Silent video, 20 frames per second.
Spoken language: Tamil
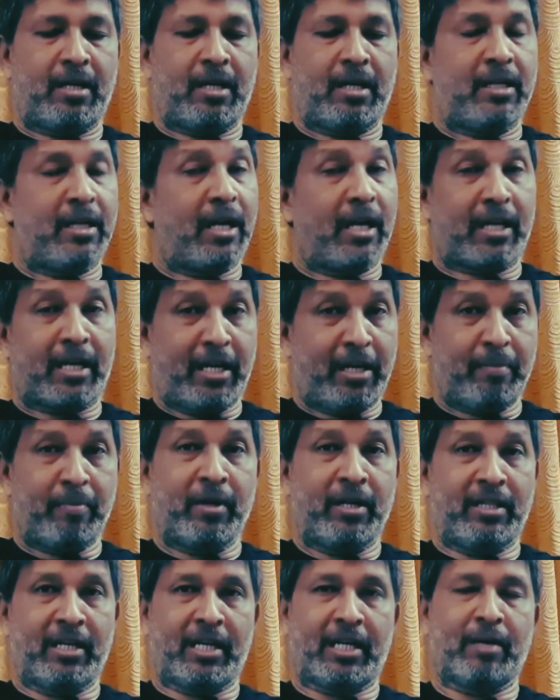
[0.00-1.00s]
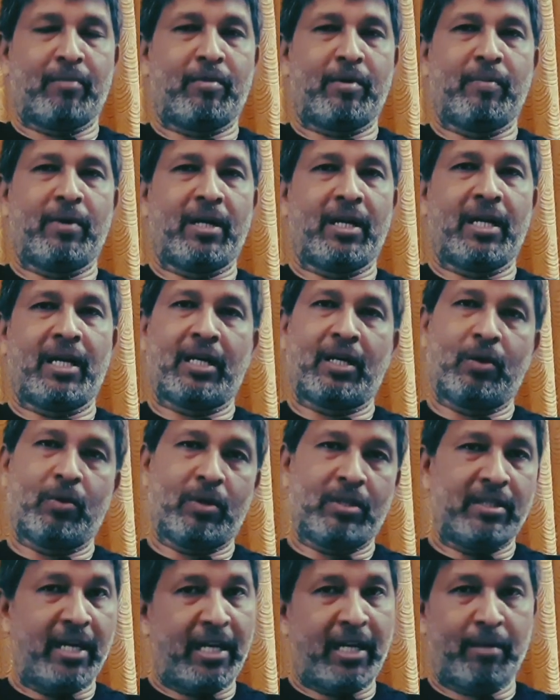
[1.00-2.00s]
அதனால் கண்டிப்பாக இதை ரெக்கமெண்ட் பண்ணலாங்கிற
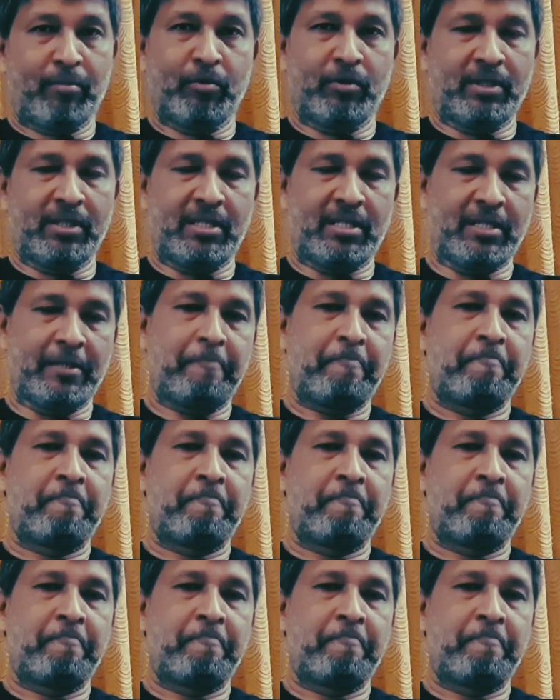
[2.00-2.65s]
ஒரு தைரியமும் வந்துச்சு